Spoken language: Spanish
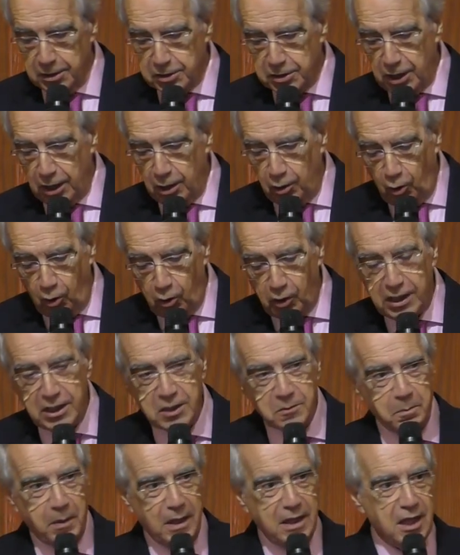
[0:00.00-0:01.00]
sino
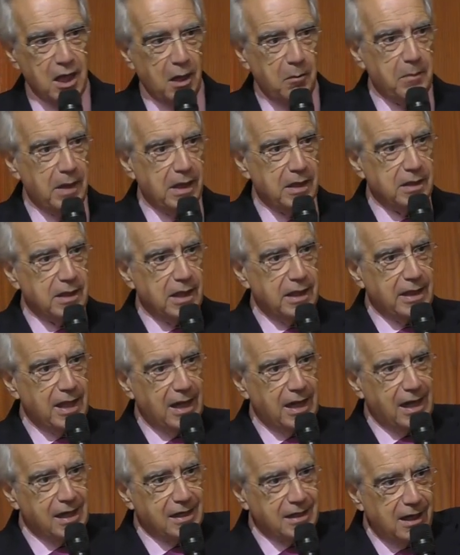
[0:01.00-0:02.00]
especialmente
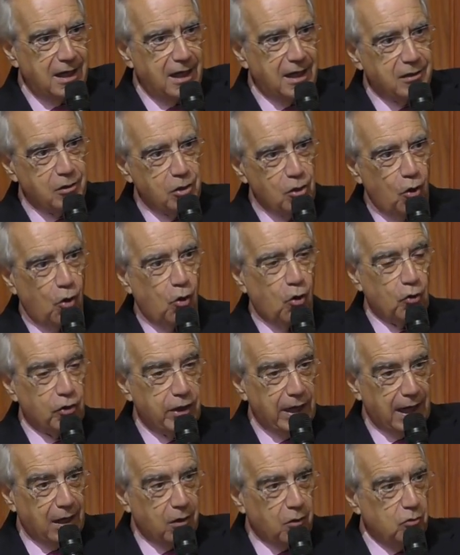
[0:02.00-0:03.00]
de la relación
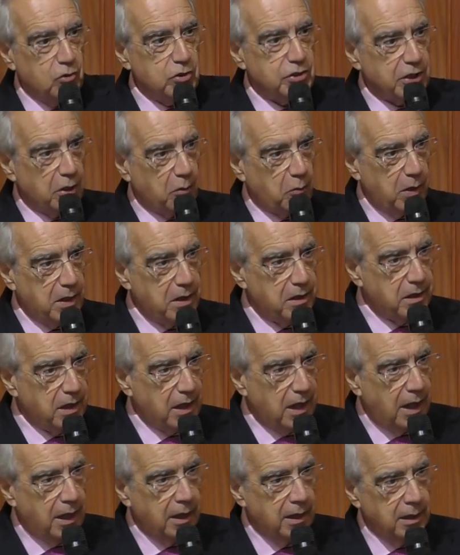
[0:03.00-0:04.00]
o de la
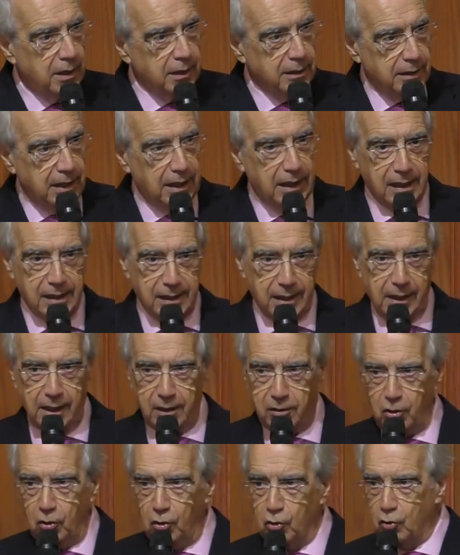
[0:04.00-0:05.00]
consecuencia de la
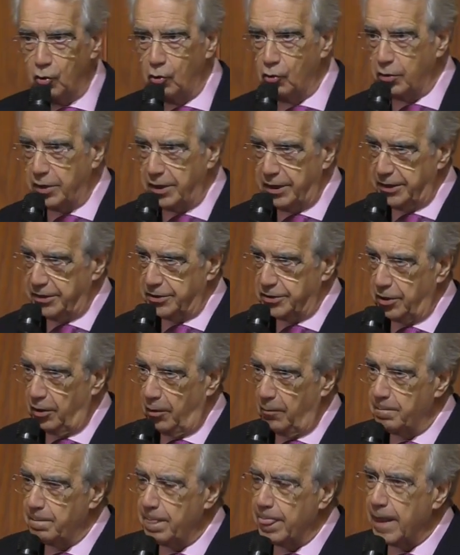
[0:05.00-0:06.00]
relación con
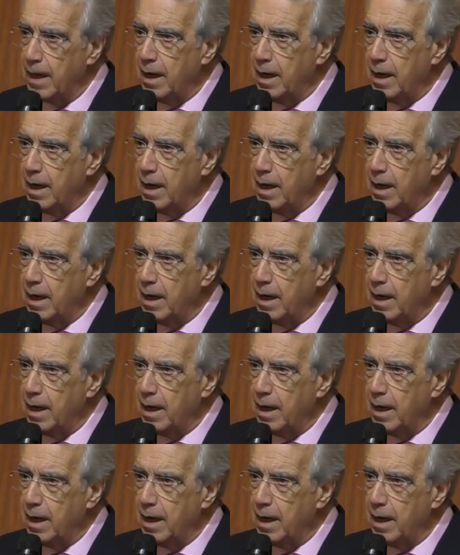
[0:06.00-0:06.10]
Cristo.